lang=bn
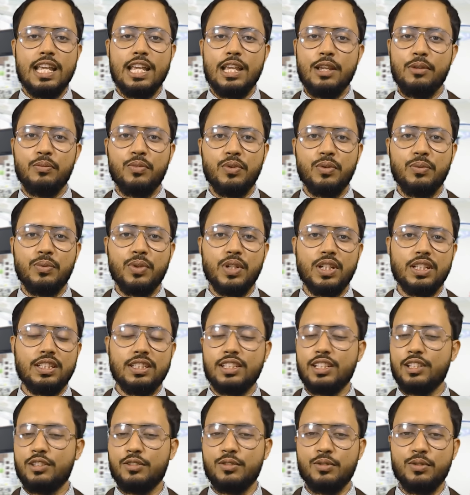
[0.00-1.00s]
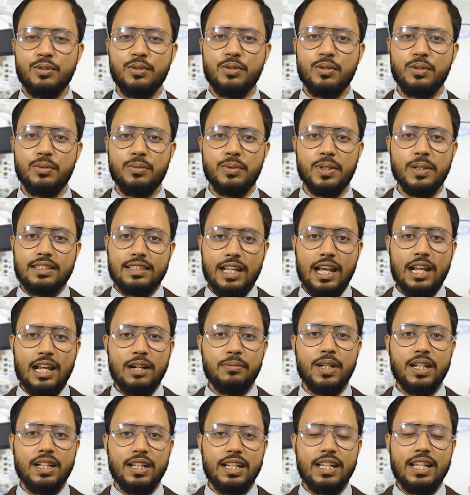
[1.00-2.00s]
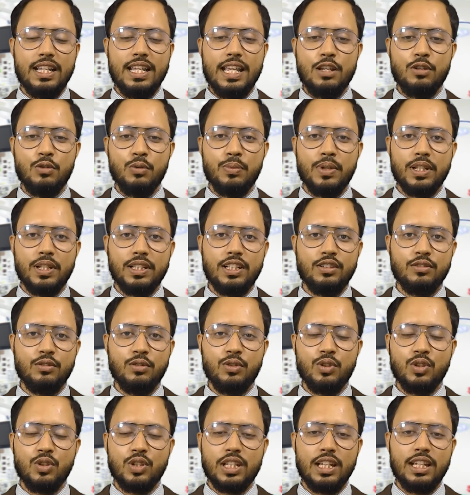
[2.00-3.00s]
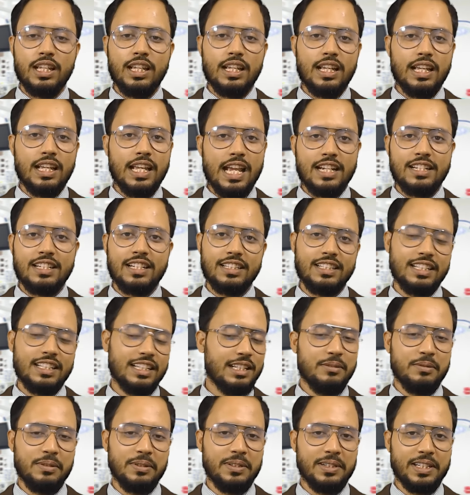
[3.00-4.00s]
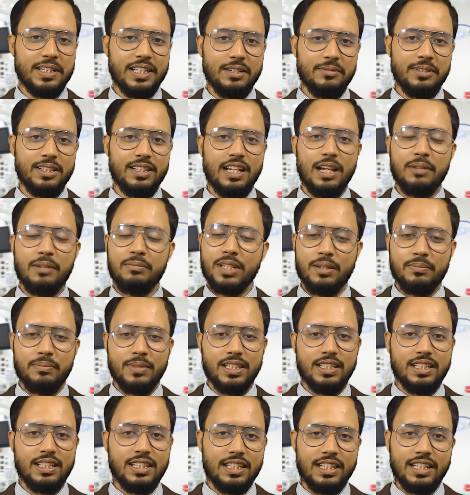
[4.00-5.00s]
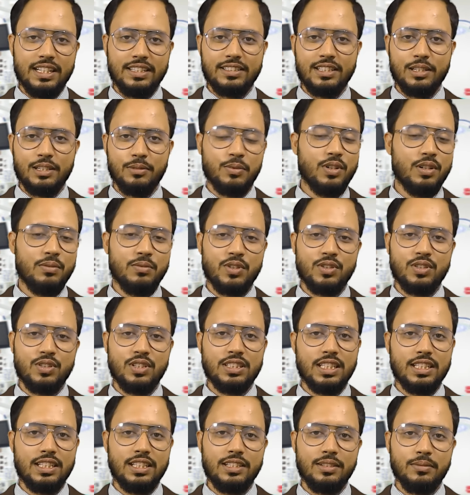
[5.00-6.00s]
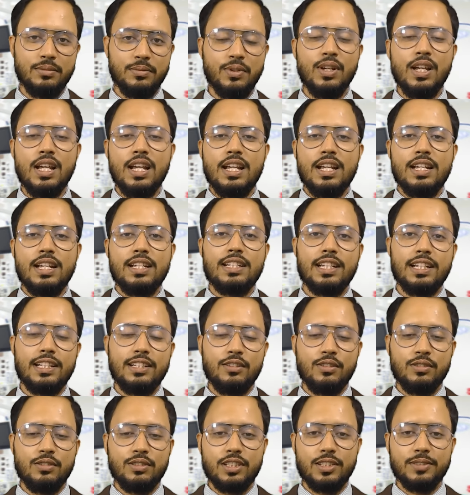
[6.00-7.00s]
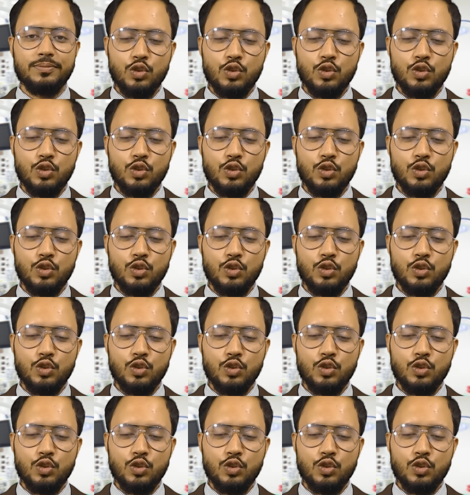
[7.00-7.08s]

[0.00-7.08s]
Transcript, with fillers: ইম্প্রুভ হয়ে যেতে শুরু করবে তার মানে এই উপাদানগুলোকে একসাথে কীভাবে খাবেন আমি আপনাদেরকে আজকে পরামর্শ যেটি দেবো সেটি হচ্ছে